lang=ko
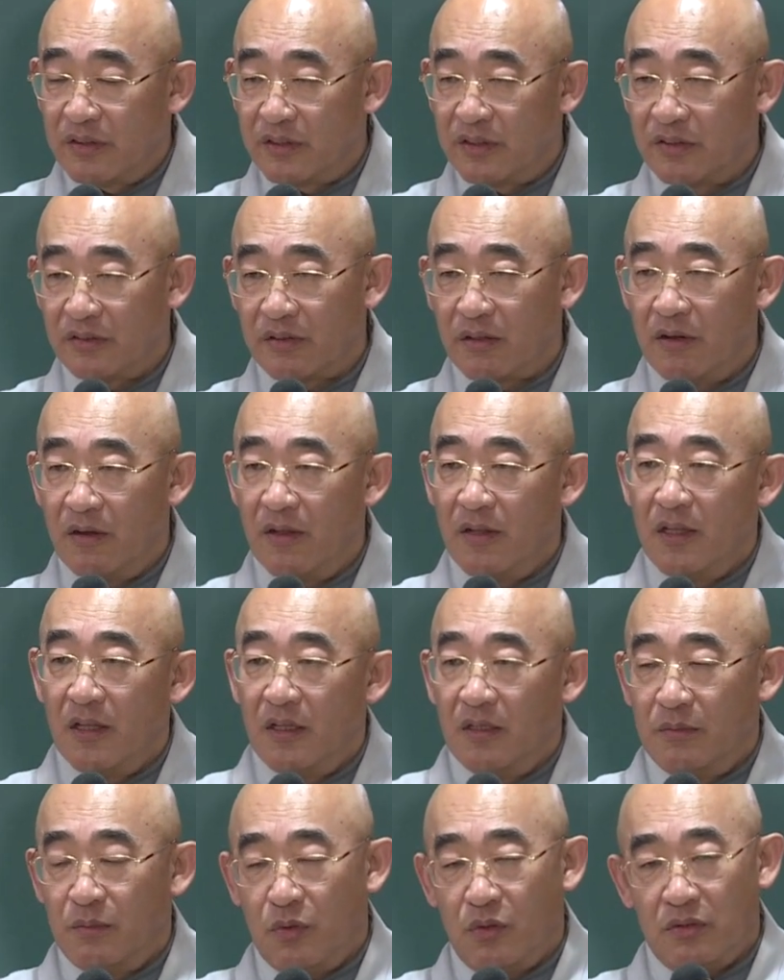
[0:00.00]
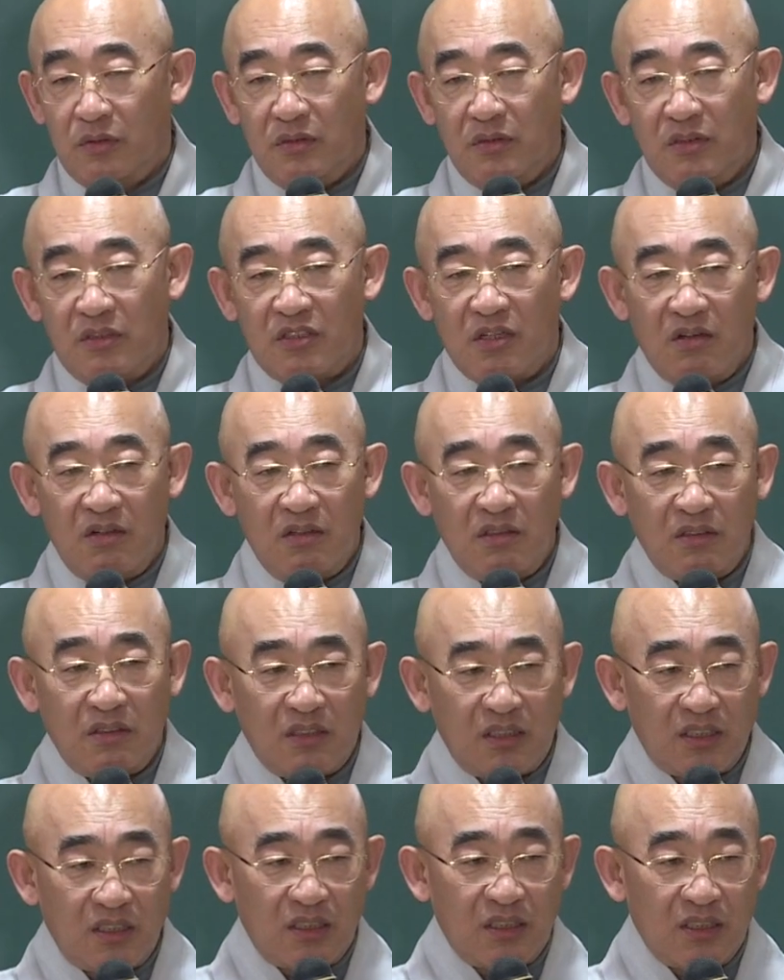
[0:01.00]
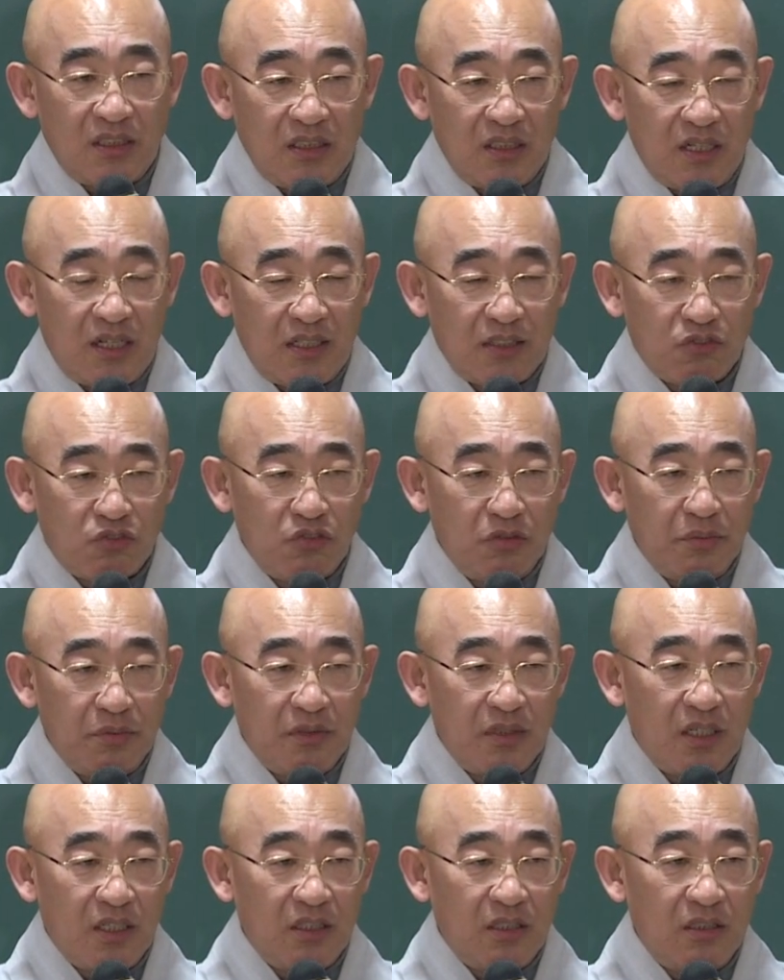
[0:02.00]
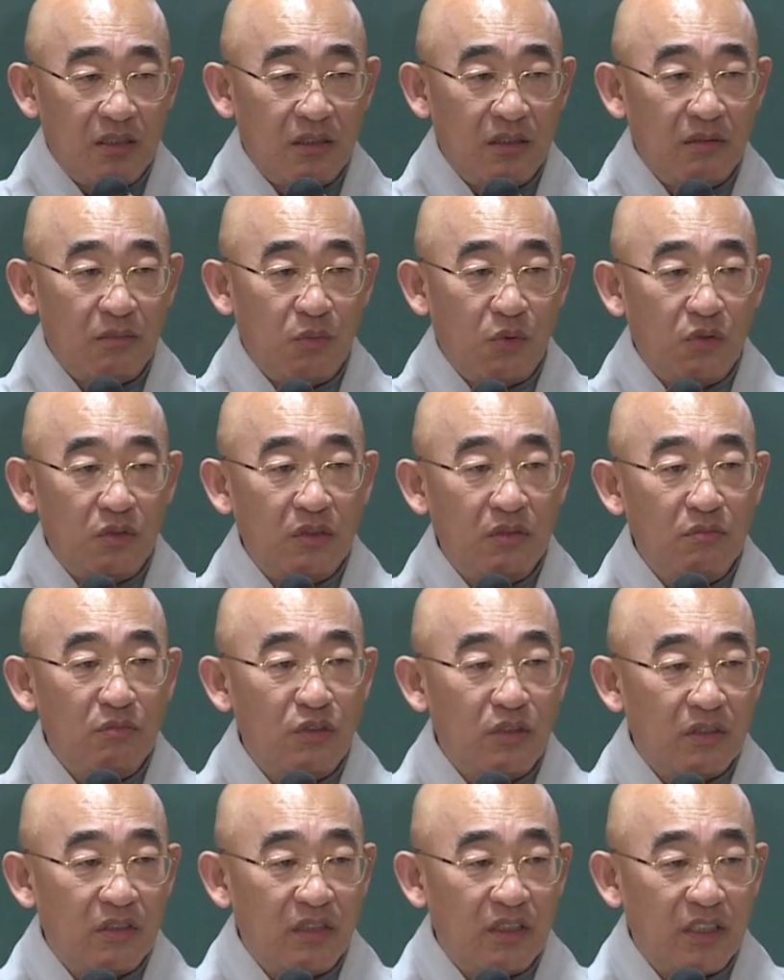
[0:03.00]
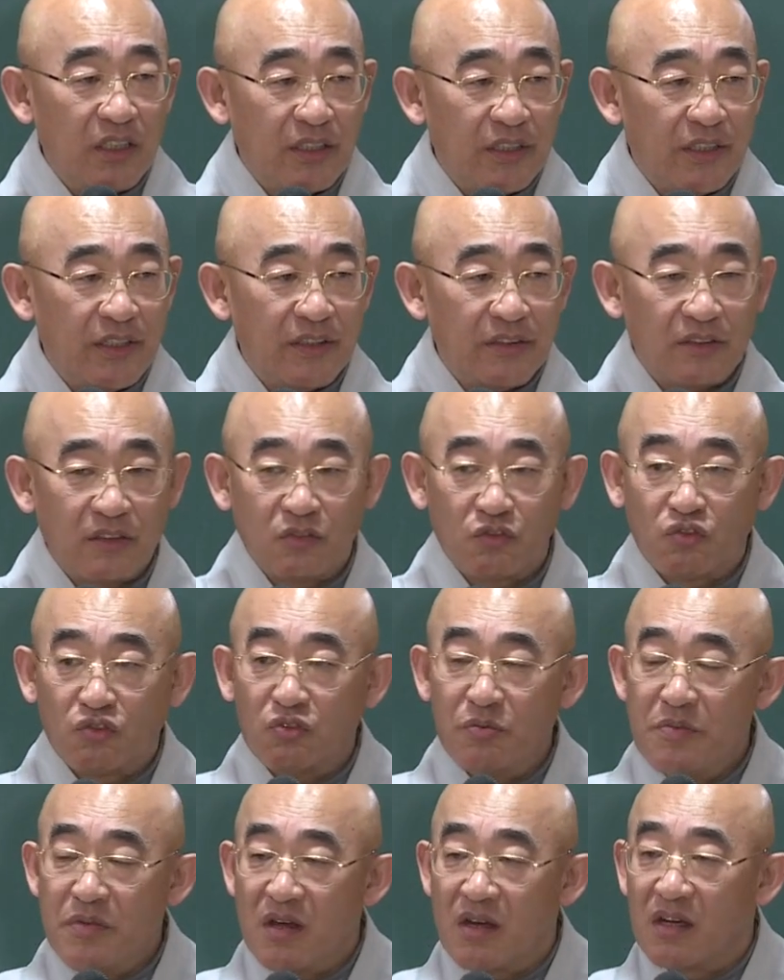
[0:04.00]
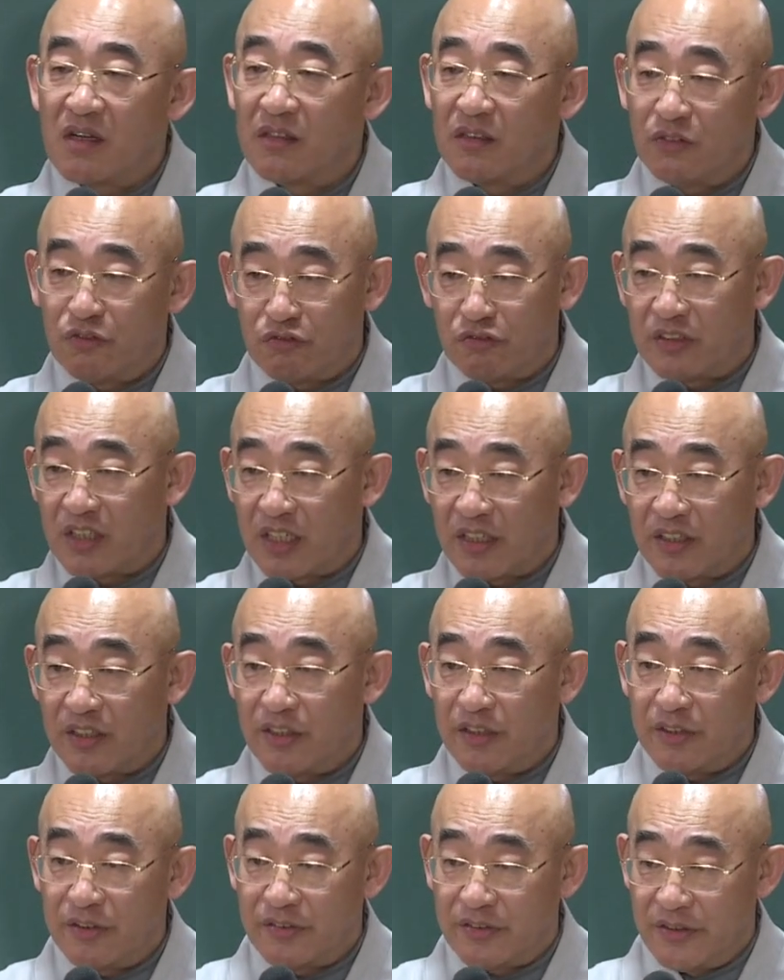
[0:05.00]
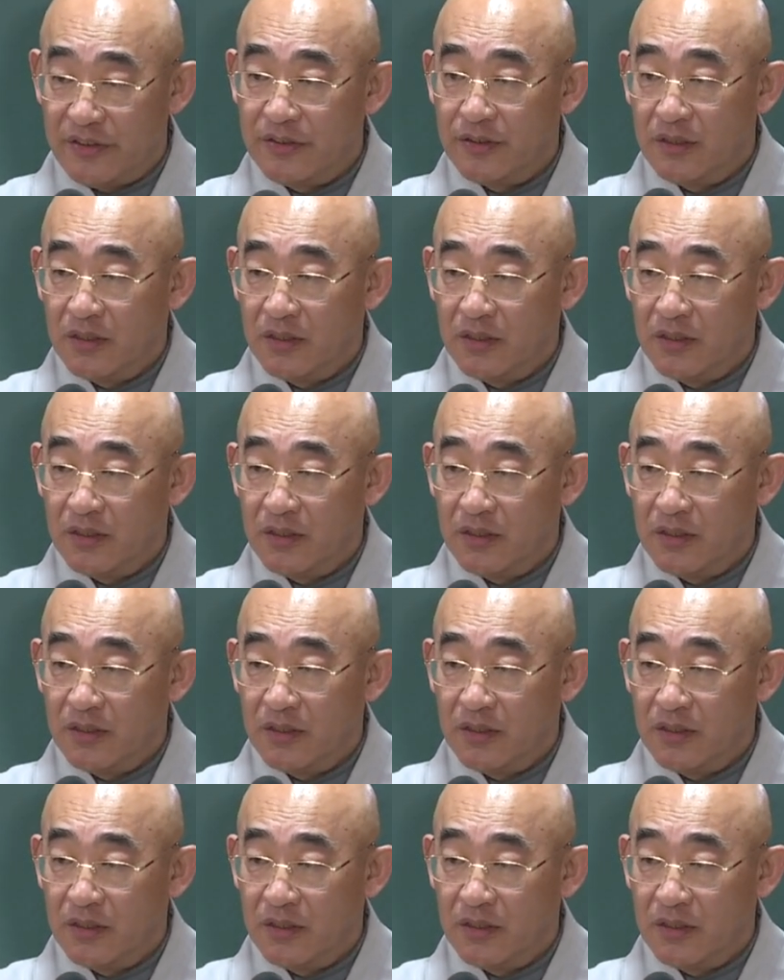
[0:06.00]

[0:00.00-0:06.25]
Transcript: 그래서 모든 정치나 수입이나 이런 모든 물건에 대해서 투명한 걸 주장했어요.